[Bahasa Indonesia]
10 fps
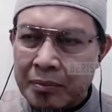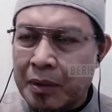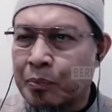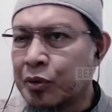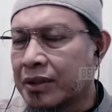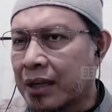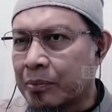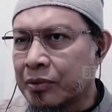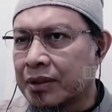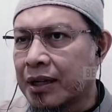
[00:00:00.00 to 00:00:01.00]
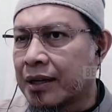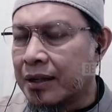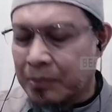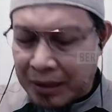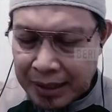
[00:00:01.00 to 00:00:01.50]
berputar-putar
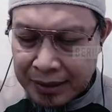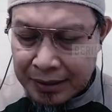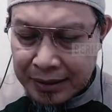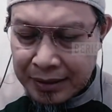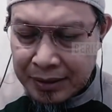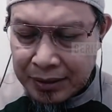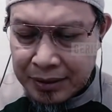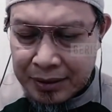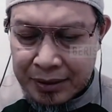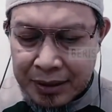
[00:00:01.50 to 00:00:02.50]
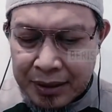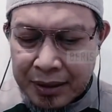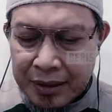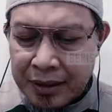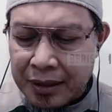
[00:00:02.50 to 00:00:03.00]
di padang tih
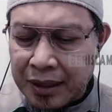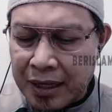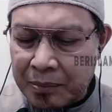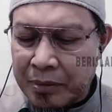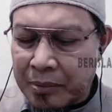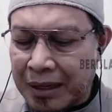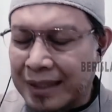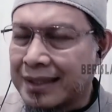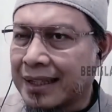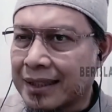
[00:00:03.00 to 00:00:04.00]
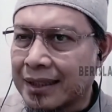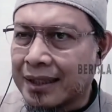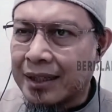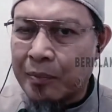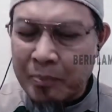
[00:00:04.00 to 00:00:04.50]
dengan berbagai
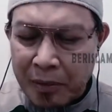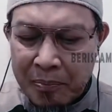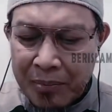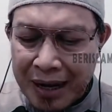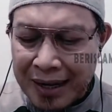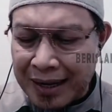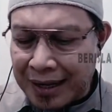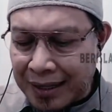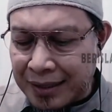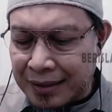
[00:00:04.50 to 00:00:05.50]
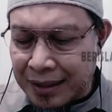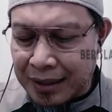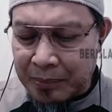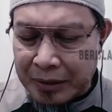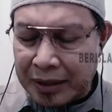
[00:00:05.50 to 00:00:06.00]
catatan pembangkangan
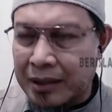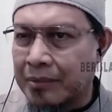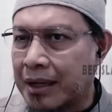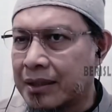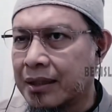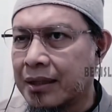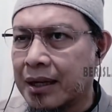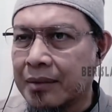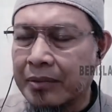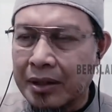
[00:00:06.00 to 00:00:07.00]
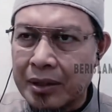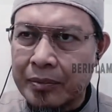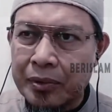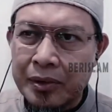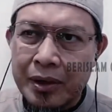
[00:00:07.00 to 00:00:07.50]
yang dapat kita baca di dalam
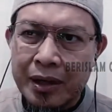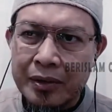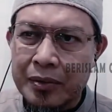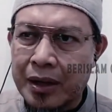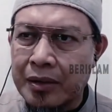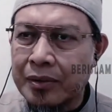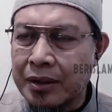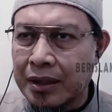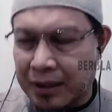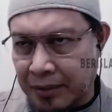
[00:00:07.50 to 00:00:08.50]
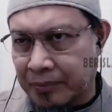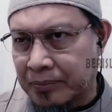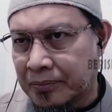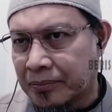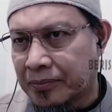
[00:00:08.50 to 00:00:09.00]
kitabullah Al-Quranul Karim.
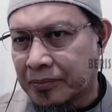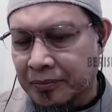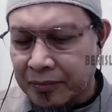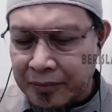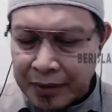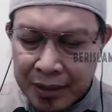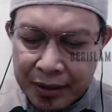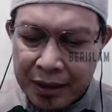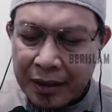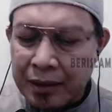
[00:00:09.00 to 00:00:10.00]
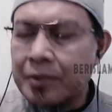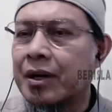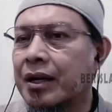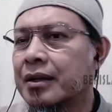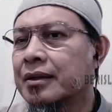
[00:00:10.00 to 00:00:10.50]
Yang
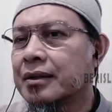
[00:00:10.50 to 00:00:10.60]
kedua,